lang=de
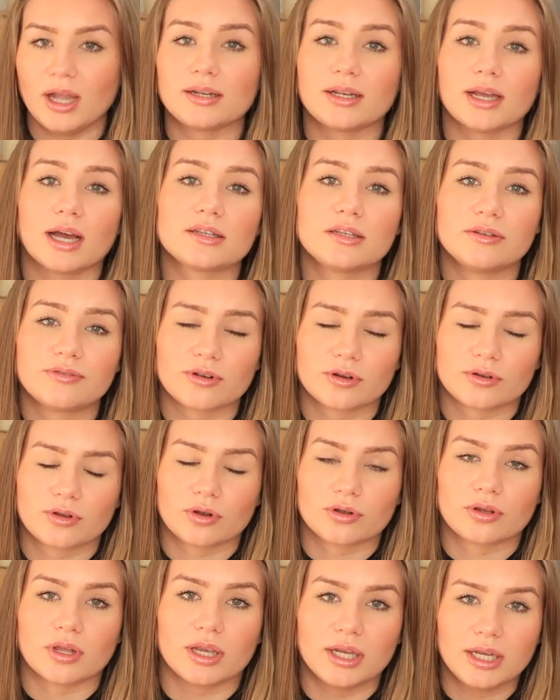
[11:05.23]
Da hat die Frau
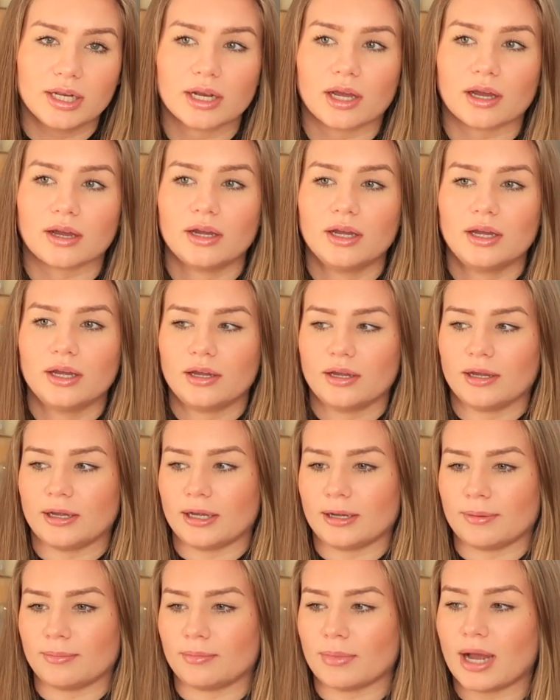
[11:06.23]
Dr. Gira
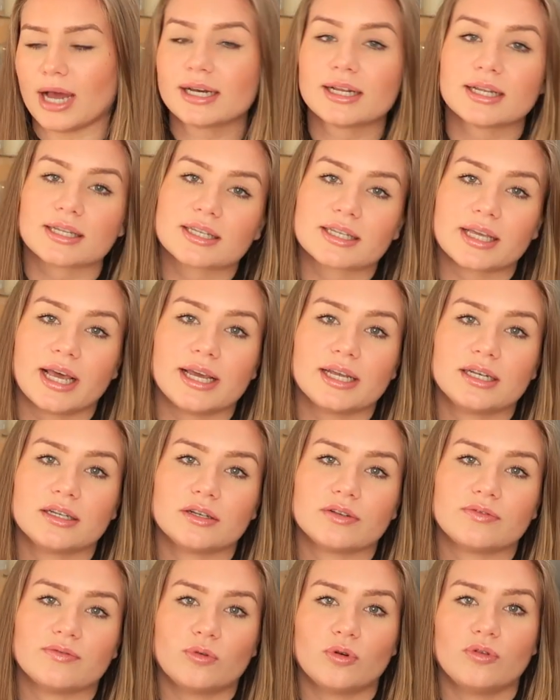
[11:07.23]
ähm,
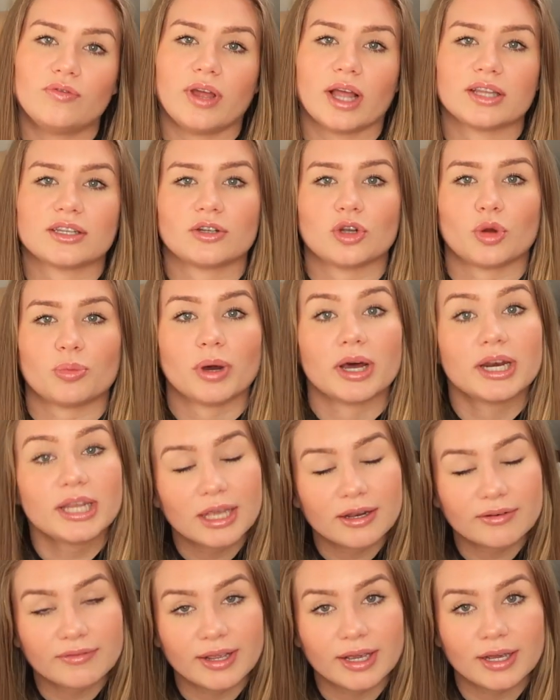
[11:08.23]
angezeichnet, wo wir jetzt
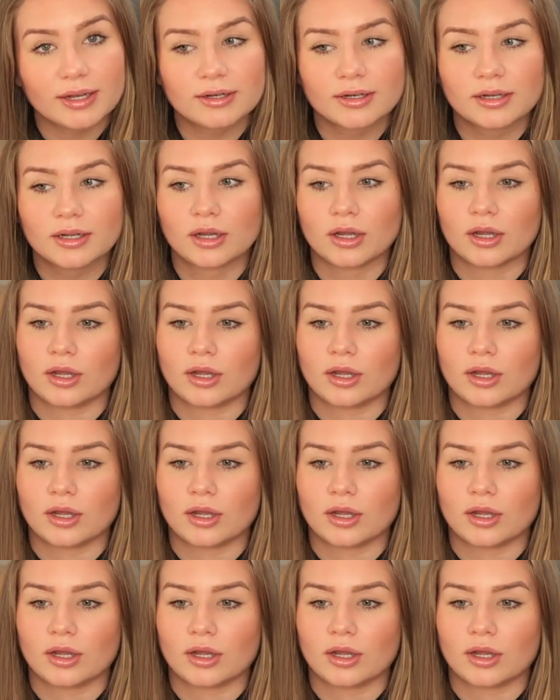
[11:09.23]
operieren werden